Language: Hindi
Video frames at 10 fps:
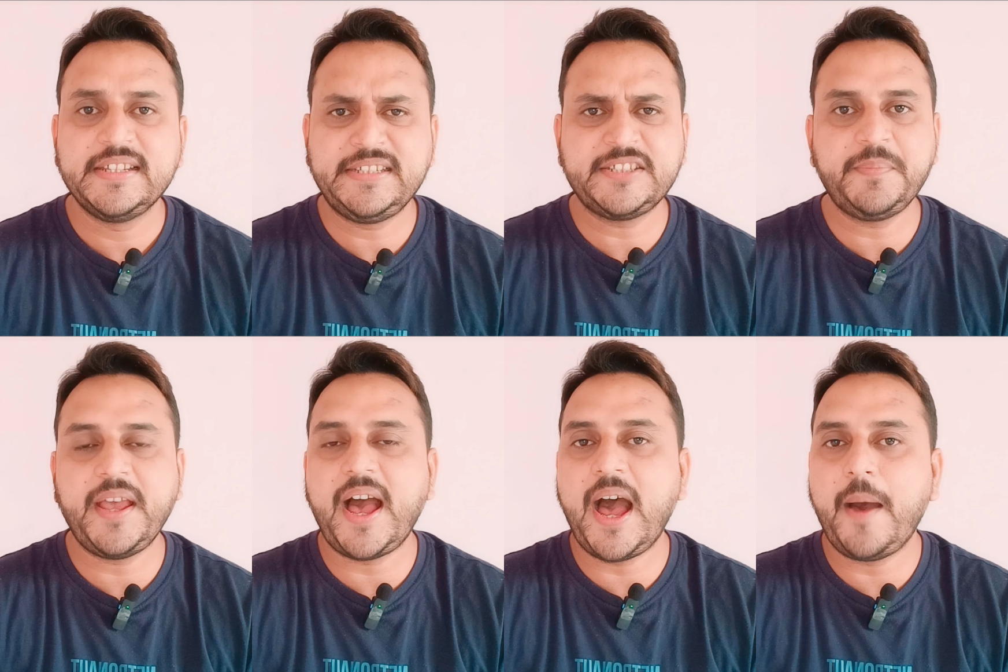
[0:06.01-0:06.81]
जिसमें
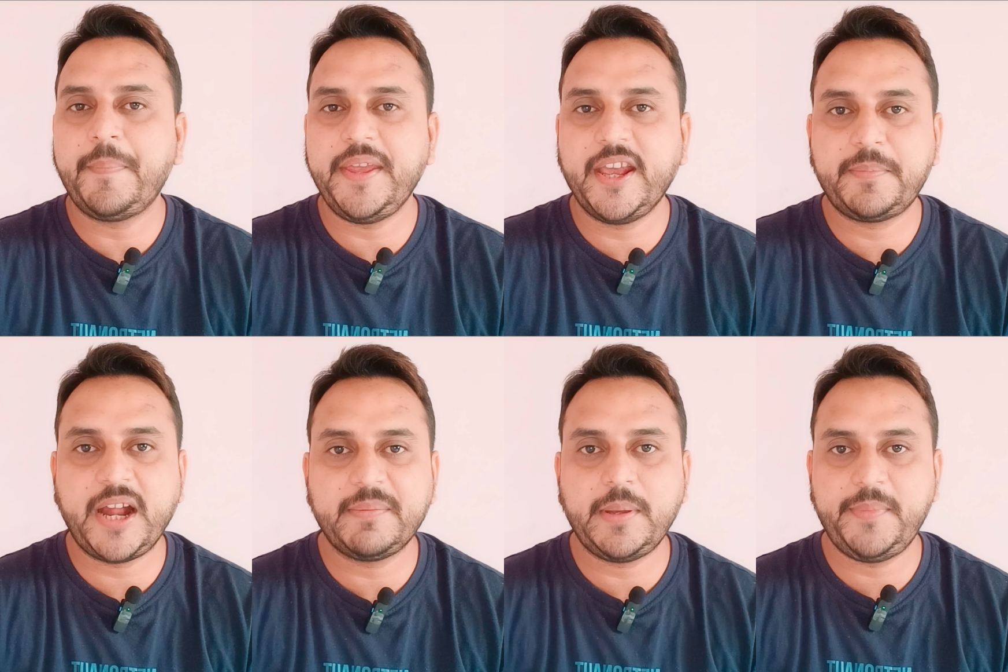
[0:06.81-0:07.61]
आप एक
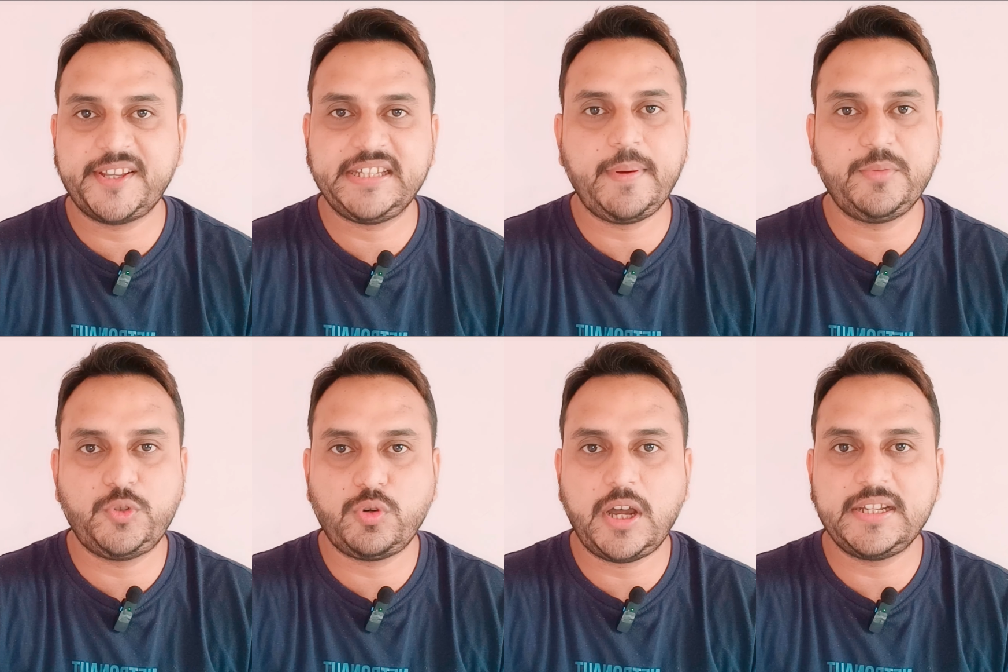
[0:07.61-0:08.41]
बार में मैक्सिमम
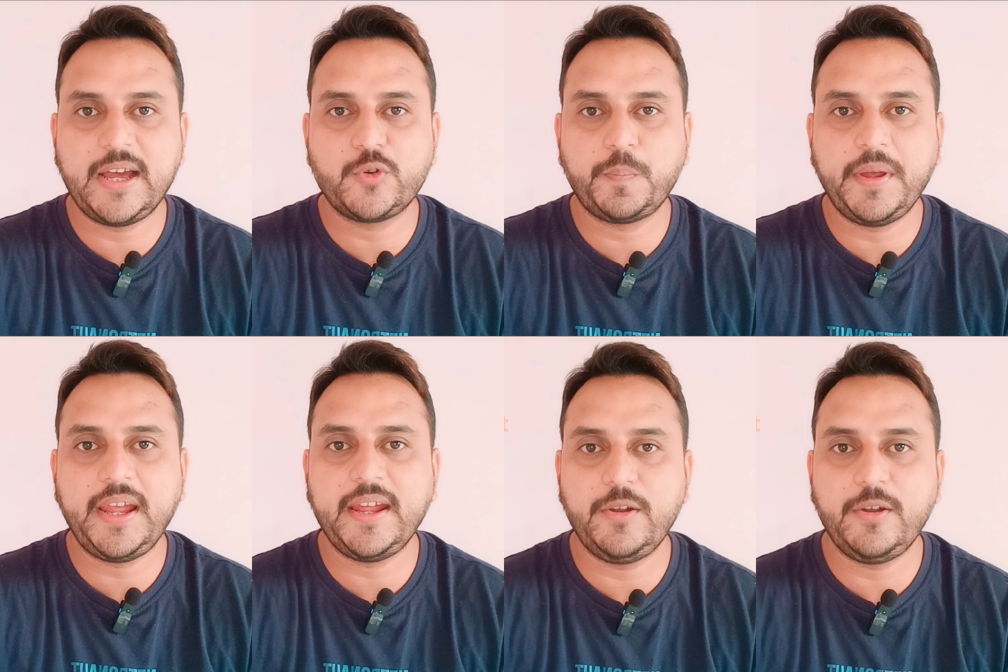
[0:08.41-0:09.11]
दो हजार रुपए